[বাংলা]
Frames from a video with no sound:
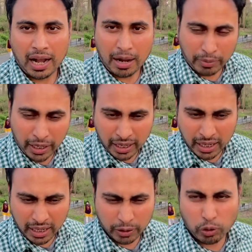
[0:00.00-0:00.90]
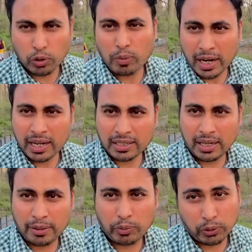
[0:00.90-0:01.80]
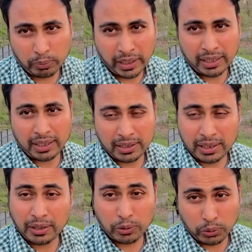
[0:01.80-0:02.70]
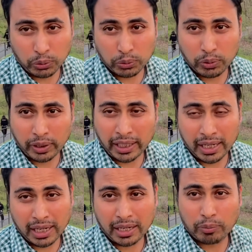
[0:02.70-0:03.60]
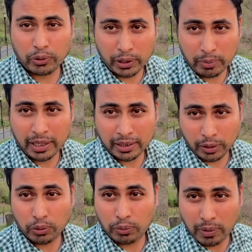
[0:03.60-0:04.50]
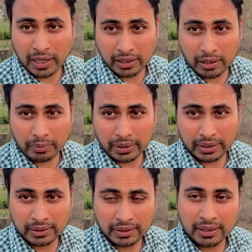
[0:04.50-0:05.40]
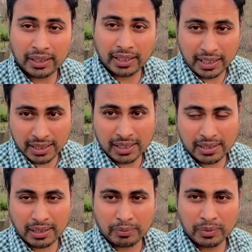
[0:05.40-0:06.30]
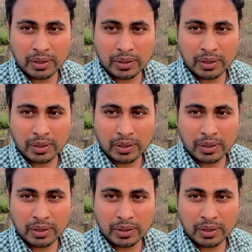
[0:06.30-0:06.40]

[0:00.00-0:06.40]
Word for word: আমরা কোরবান আসলে বোন বিয়ে দিয়েছি নতুন করে বোনের বাড়িতে গরু পাঠাতে হবে এটাই সিস্টেম